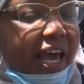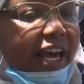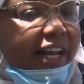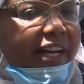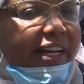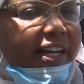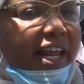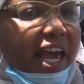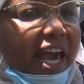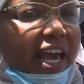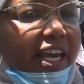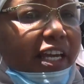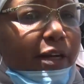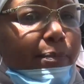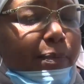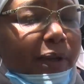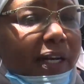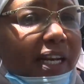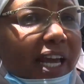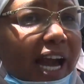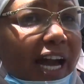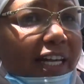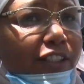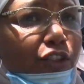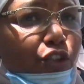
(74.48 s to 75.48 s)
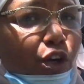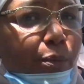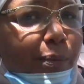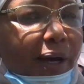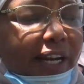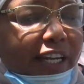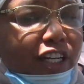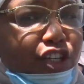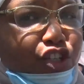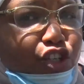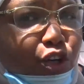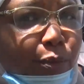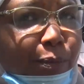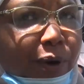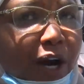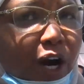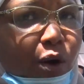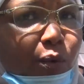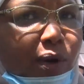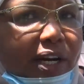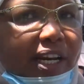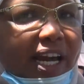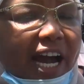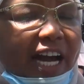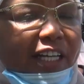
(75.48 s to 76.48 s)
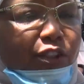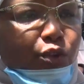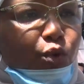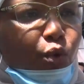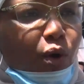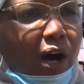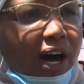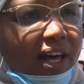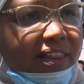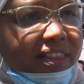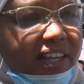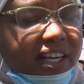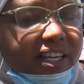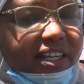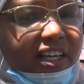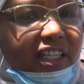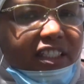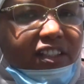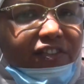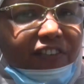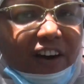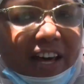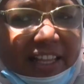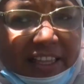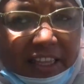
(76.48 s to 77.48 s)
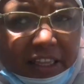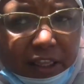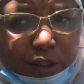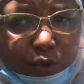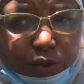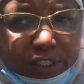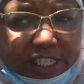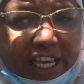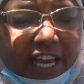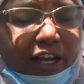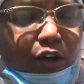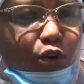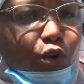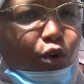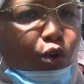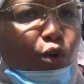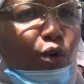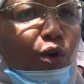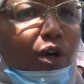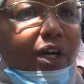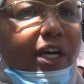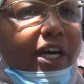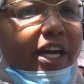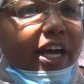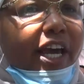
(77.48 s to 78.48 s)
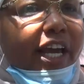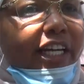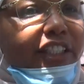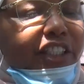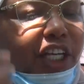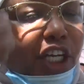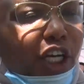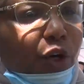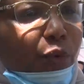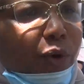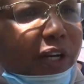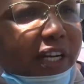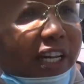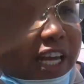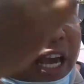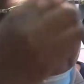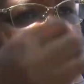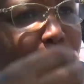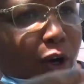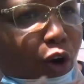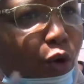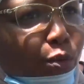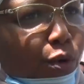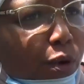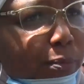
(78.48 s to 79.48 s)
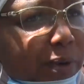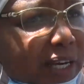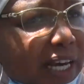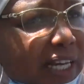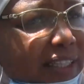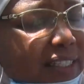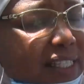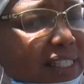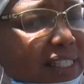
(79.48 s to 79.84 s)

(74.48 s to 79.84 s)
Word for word: النايب اللي عندكم عليه شبهه واللي عنده قضيه تفضلوا سالوه ادعيوا النيابه العموميه